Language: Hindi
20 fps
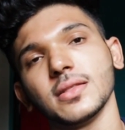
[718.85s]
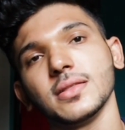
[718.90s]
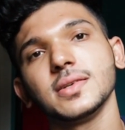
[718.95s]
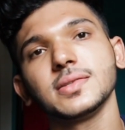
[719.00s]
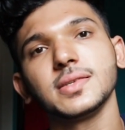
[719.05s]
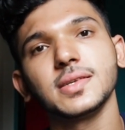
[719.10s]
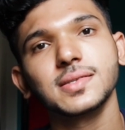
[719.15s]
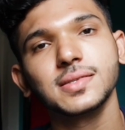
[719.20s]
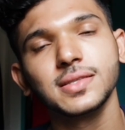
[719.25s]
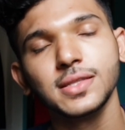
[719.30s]

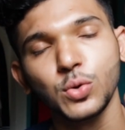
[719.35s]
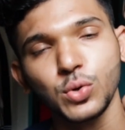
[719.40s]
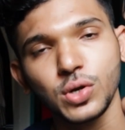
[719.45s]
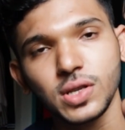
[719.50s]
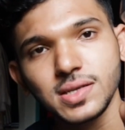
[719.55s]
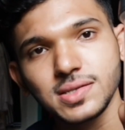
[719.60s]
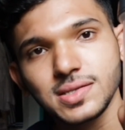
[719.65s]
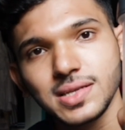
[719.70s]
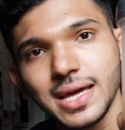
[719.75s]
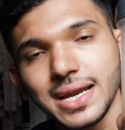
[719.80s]
दिस इज
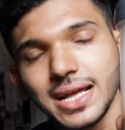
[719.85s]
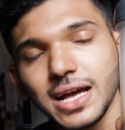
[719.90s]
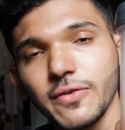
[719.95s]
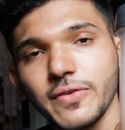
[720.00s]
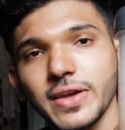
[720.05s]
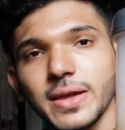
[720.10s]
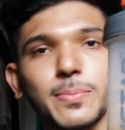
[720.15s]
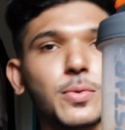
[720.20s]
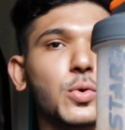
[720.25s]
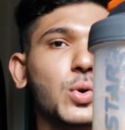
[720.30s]
न्यूट्री स्टार का
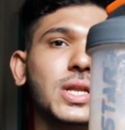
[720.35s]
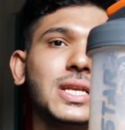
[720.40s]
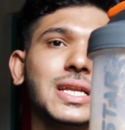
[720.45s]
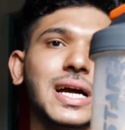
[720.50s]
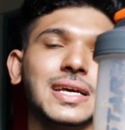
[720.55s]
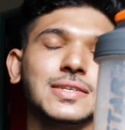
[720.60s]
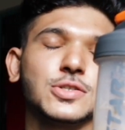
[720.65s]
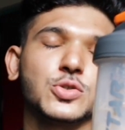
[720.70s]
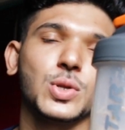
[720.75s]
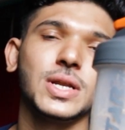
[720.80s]
वे प्रोटीन
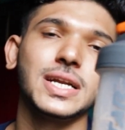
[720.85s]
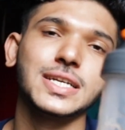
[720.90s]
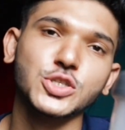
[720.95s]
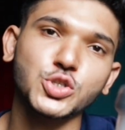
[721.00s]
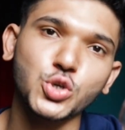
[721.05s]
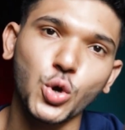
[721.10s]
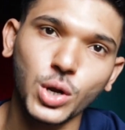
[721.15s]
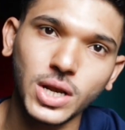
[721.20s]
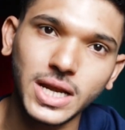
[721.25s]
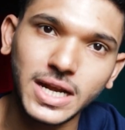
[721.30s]
आइसोलेट
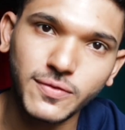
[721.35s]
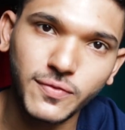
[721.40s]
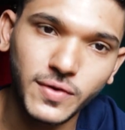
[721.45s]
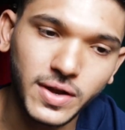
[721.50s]
चॉकलेट